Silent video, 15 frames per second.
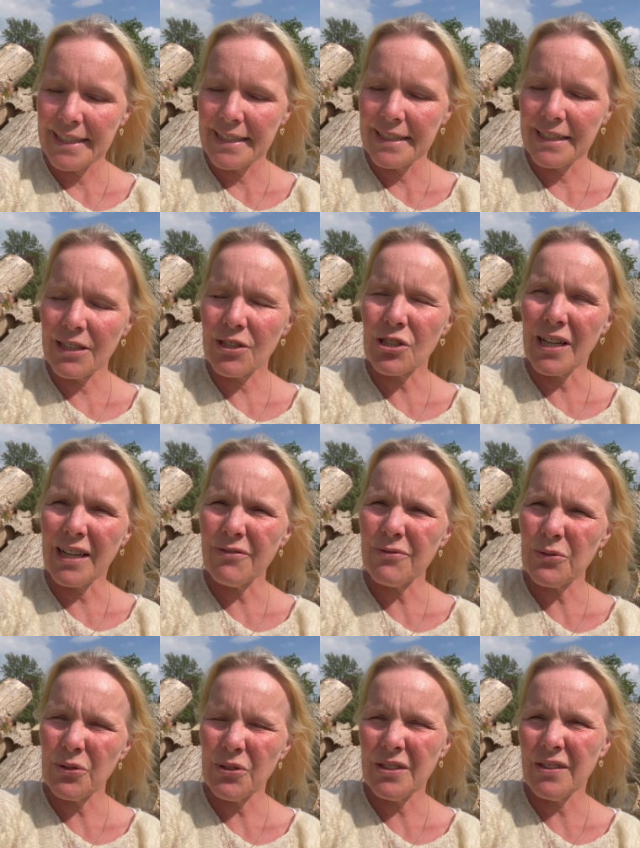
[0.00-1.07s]
Nicht
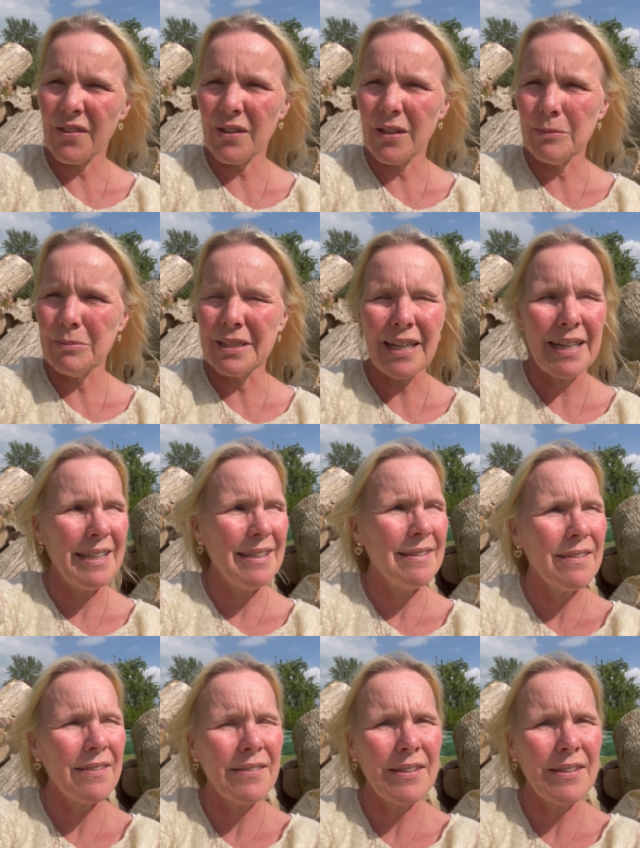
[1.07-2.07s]
schlafen können ist, glaube ich, eins